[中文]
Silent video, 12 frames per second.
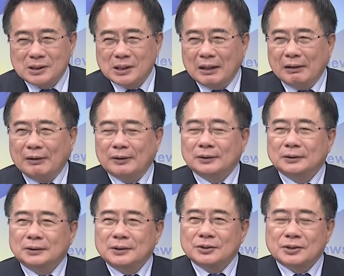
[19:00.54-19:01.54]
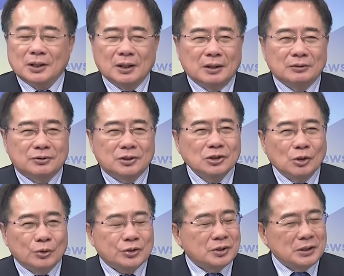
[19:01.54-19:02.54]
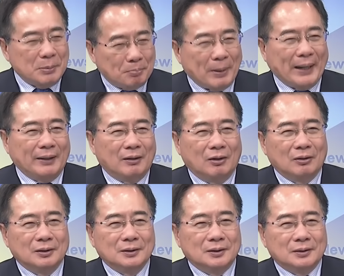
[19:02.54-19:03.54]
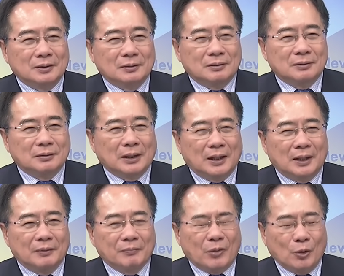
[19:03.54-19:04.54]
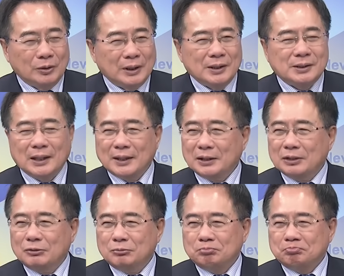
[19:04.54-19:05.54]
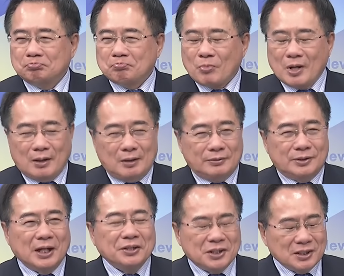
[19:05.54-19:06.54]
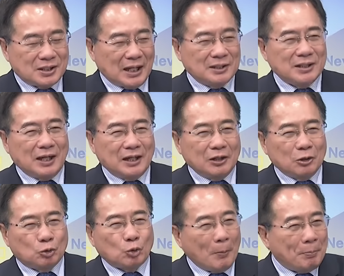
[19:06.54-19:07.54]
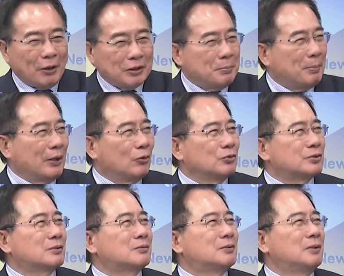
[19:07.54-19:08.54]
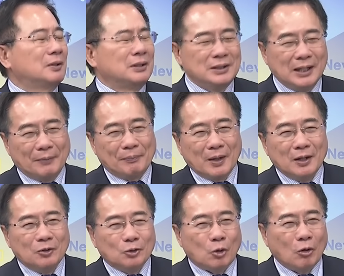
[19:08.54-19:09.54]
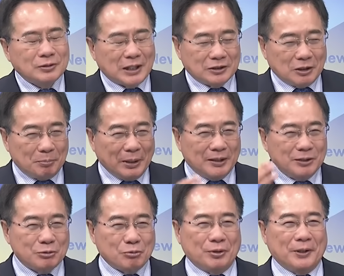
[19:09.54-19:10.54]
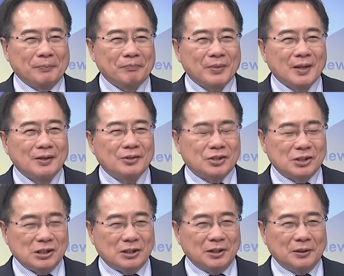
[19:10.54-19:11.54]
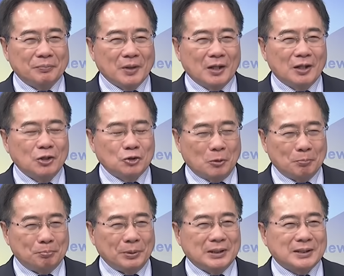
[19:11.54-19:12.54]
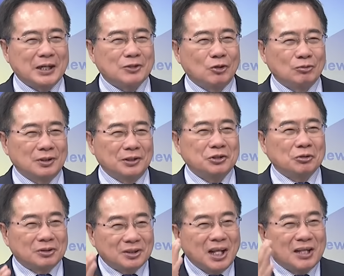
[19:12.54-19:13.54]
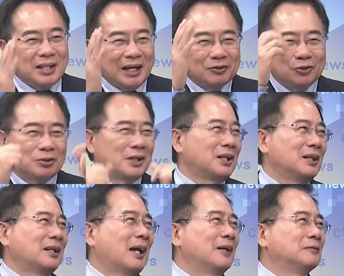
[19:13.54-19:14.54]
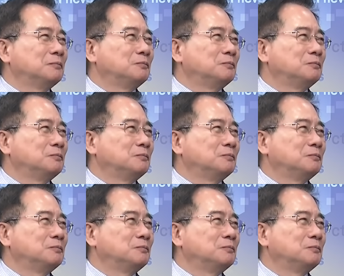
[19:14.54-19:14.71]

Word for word: 一下哈，这个自由是一百哈，嗯，那有点像那个我们田径场上那个短跑一百公是一样，通常都被认为是一个各种比赛中的一种殿堂中的殿堂，